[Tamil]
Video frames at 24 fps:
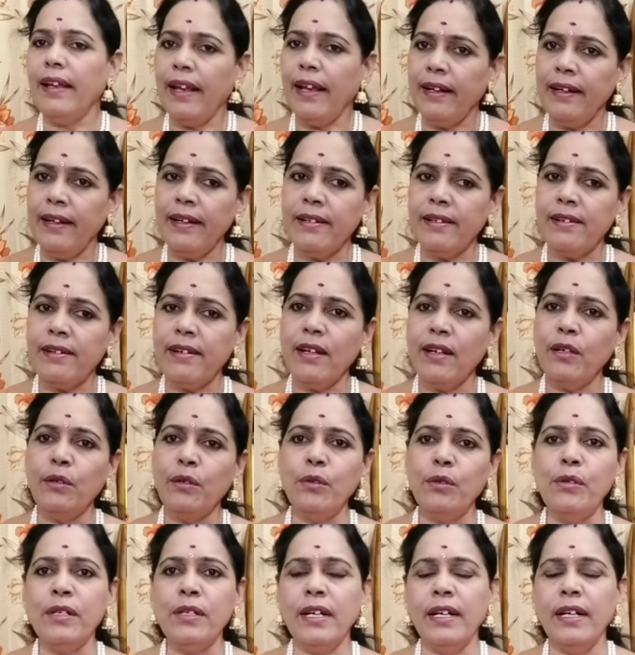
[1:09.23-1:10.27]
எண்ணற்ற
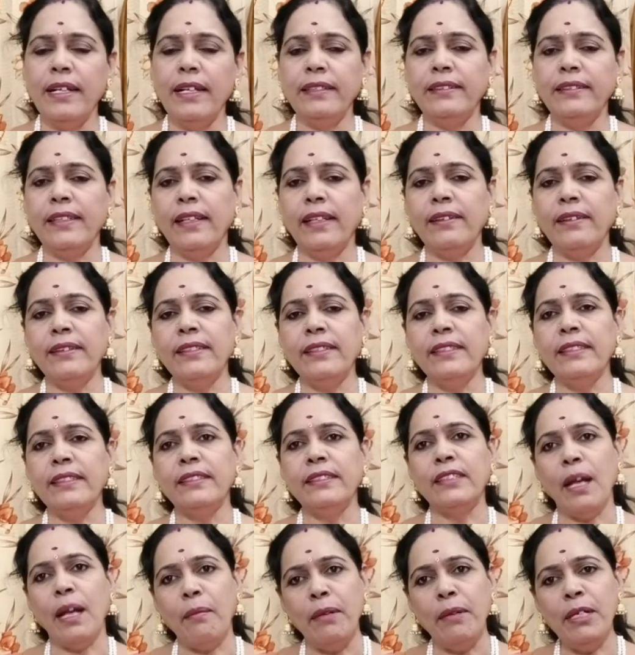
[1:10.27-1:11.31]
நூல்களை தந்து
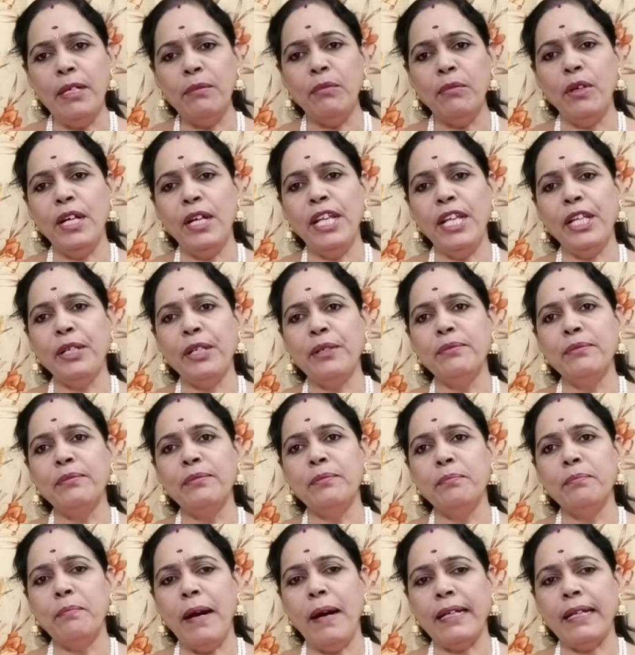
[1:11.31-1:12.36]
தமிழ் மொழிக்கும்
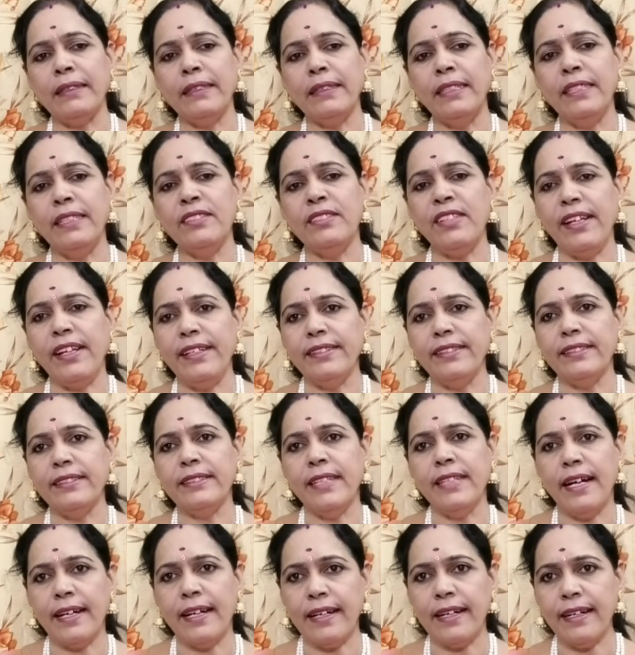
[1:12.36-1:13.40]
பக்தி செய்து
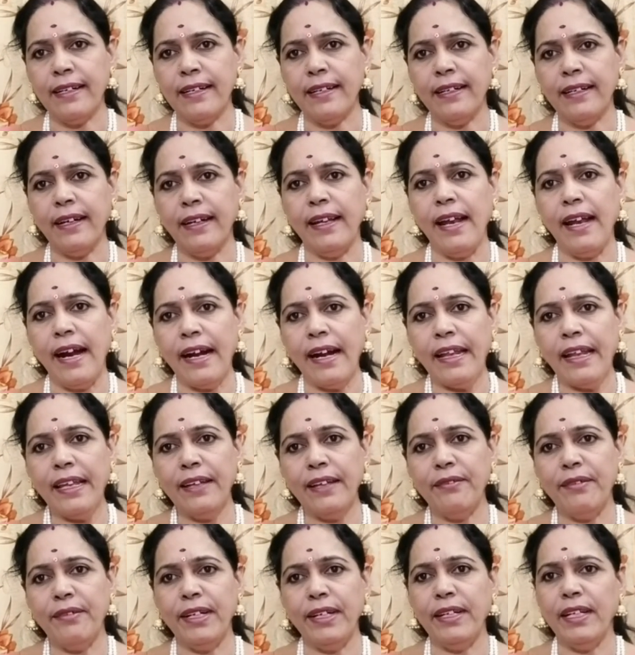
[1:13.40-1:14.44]
அரங்கனை அடைய
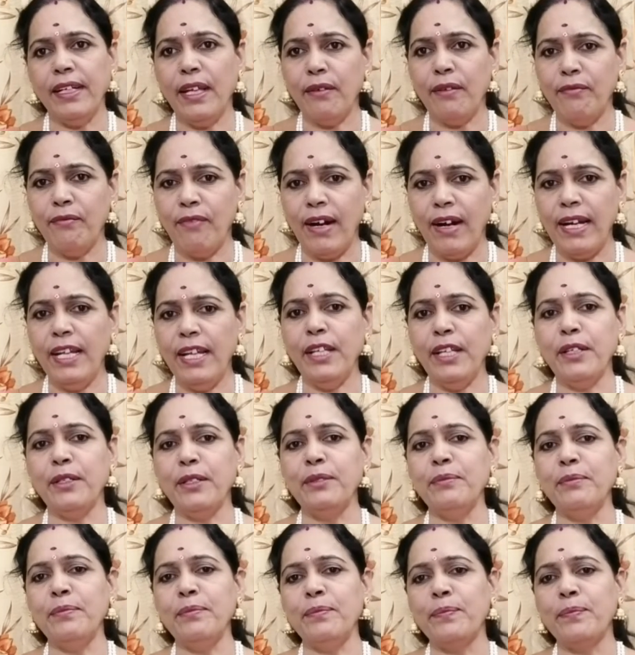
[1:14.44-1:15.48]
வேண்டிய
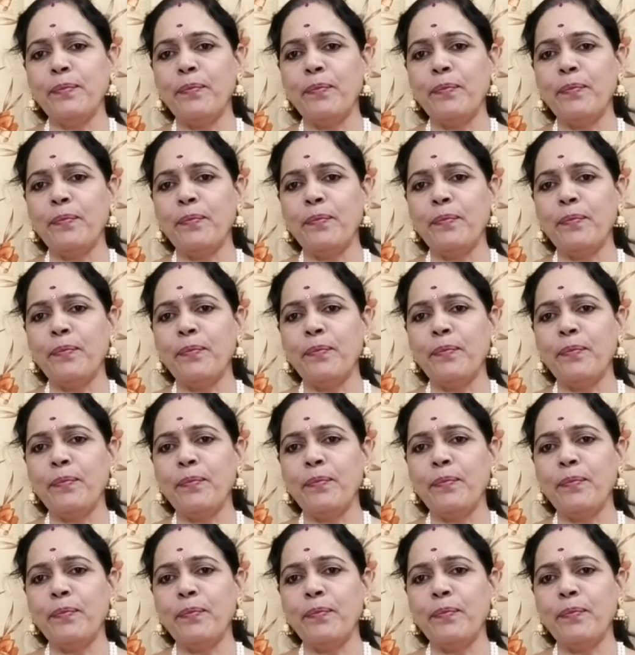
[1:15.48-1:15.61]
வழிக்கும்